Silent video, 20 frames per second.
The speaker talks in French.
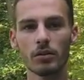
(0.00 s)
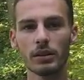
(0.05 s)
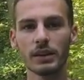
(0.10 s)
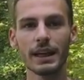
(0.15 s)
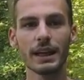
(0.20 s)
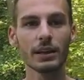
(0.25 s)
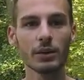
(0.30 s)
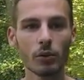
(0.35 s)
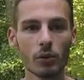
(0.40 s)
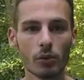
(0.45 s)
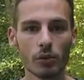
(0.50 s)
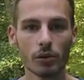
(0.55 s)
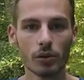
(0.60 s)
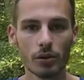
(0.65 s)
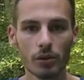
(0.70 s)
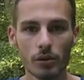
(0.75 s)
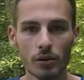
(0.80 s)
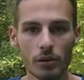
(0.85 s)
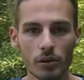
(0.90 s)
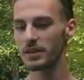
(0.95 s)
quelconque,
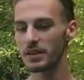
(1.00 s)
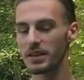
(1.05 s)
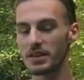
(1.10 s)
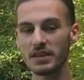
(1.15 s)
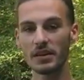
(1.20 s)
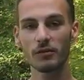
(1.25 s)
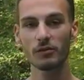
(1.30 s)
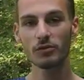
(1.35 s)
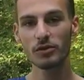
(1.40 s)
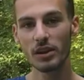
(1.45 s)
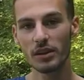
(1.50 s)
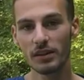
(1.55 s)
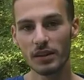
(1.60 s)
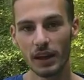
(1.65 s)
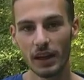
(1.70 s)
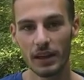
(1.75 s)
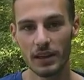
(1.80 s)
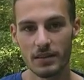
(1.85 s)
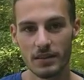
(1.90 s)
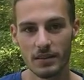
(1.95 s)
si ça vous
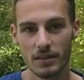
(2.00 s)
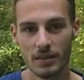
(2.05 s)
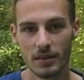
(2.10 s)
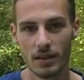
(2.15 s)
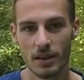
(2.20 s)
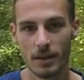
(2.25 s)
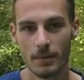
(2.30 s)
intéresse,